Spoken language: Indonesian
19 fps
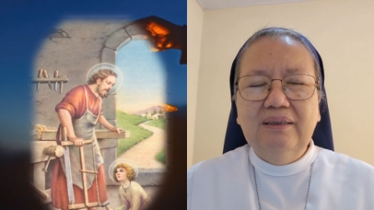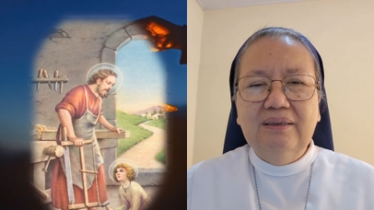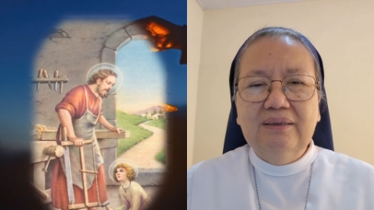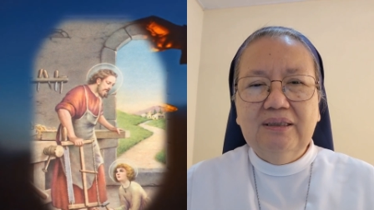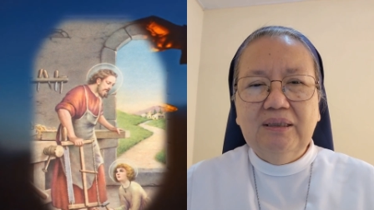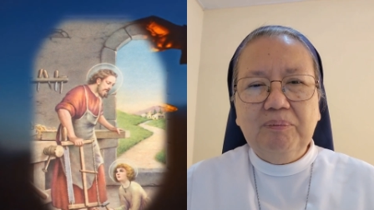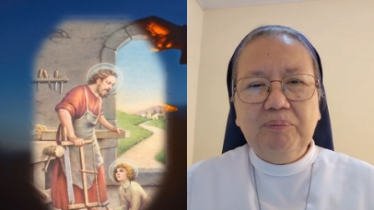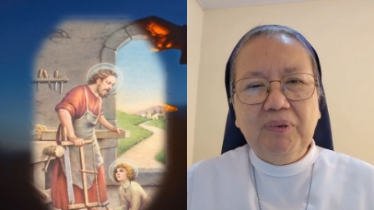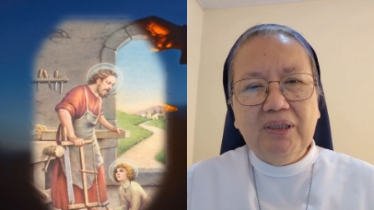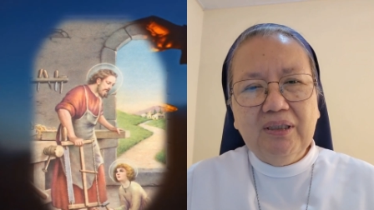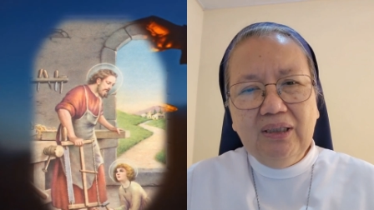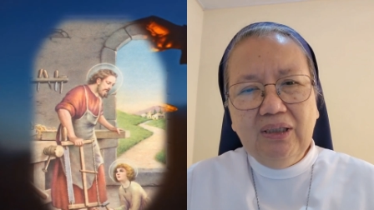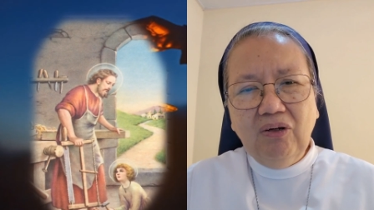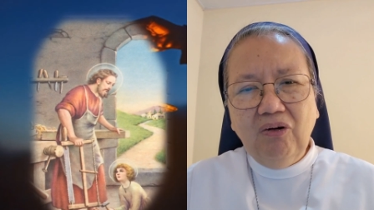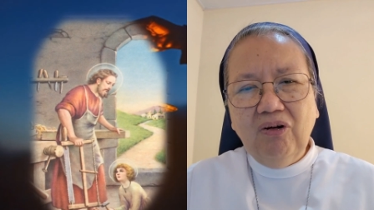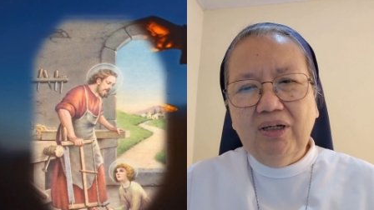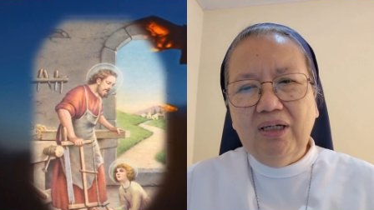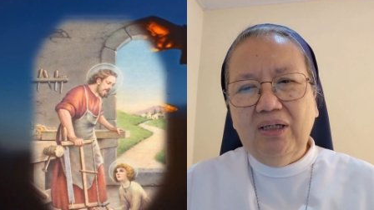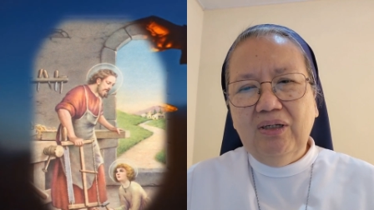Seperti
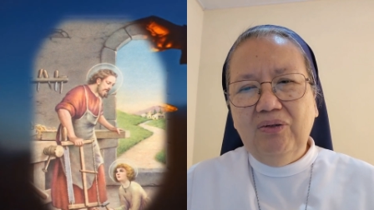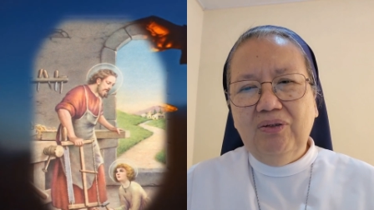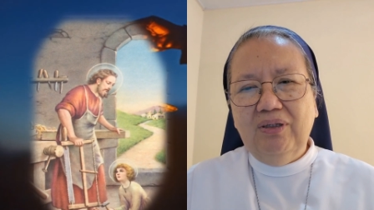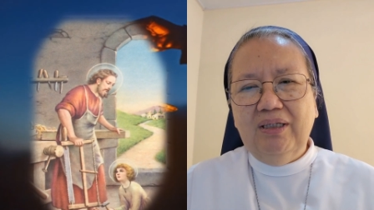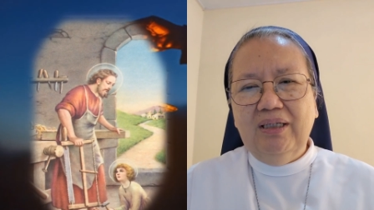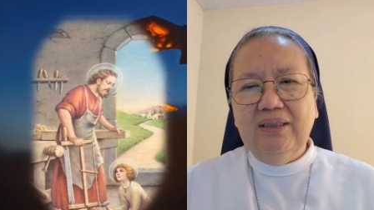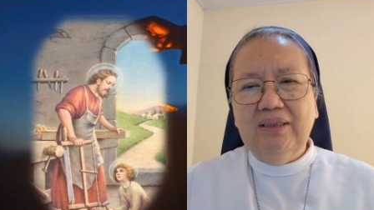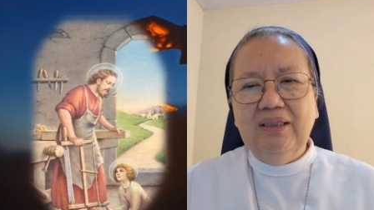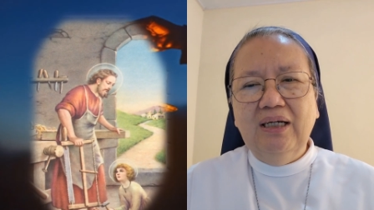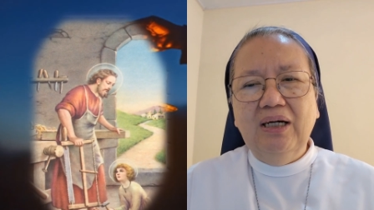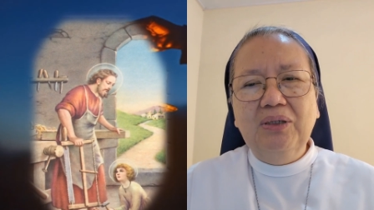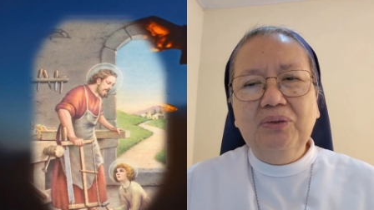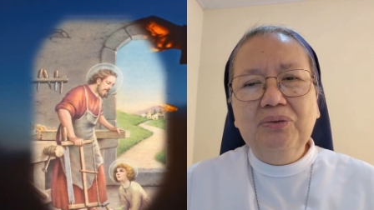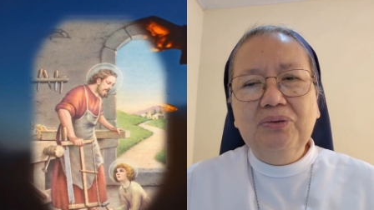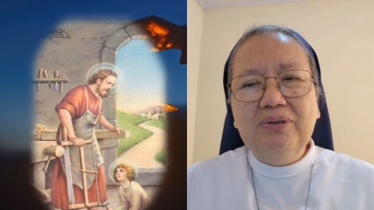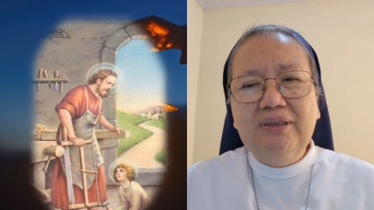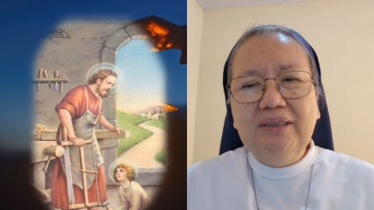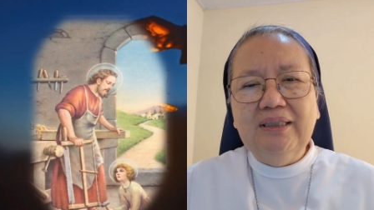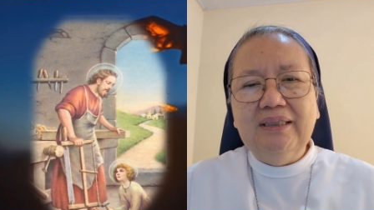orang-orang
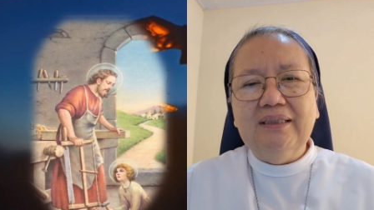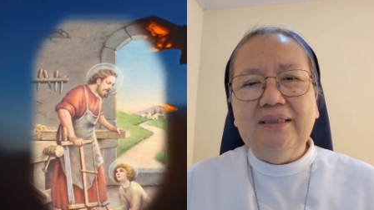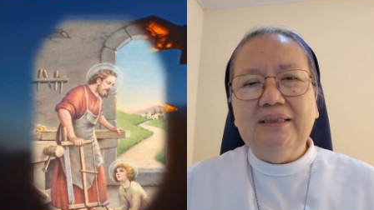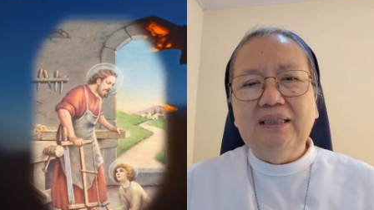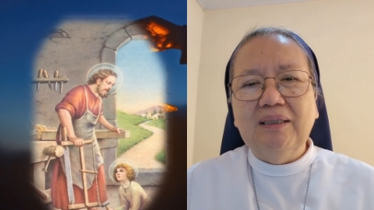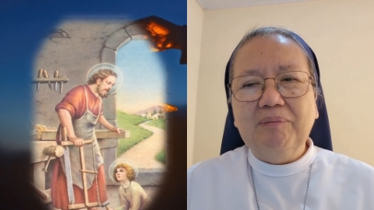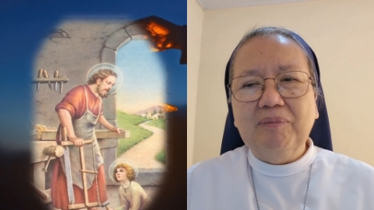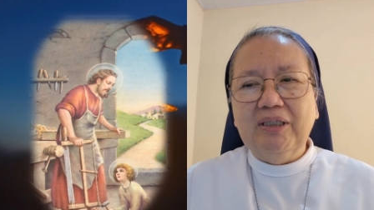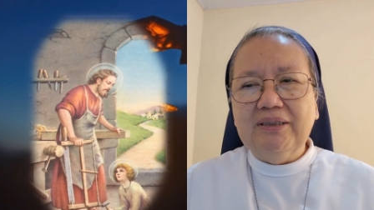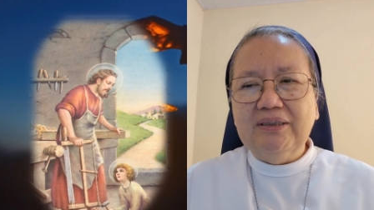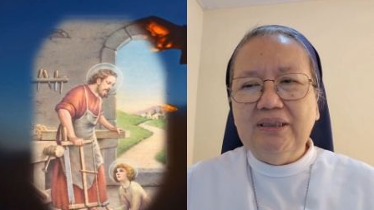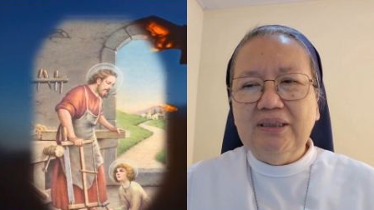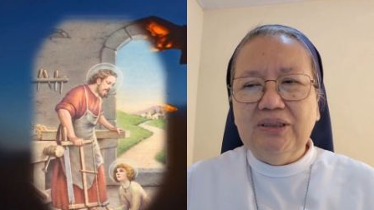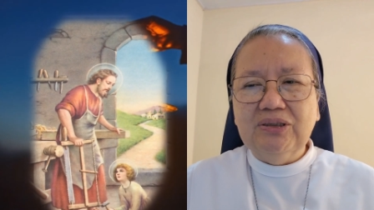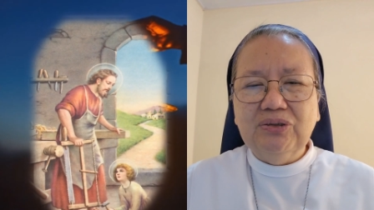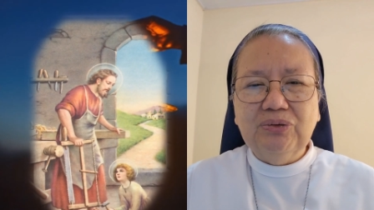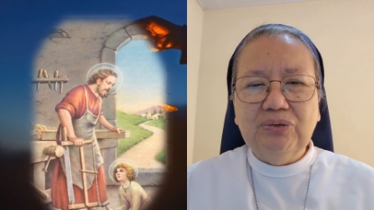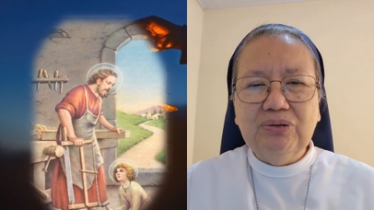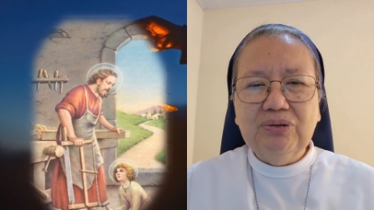Yahudi di zaman
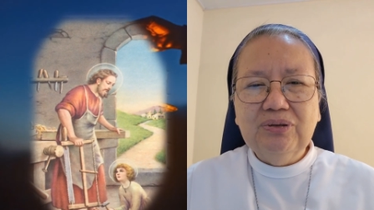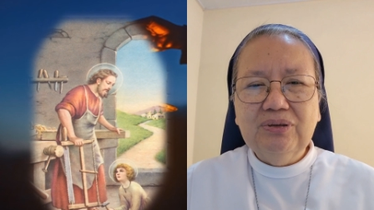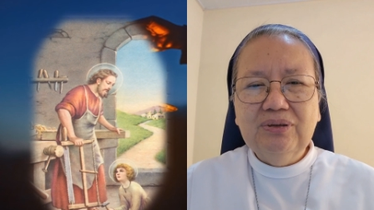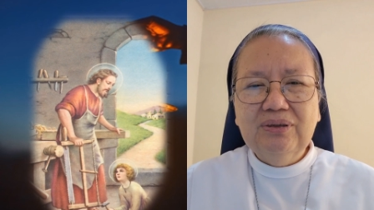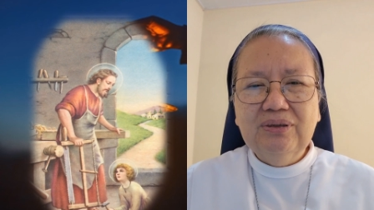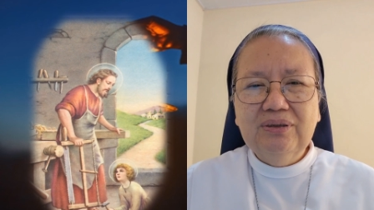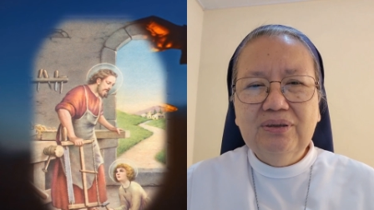Yesus.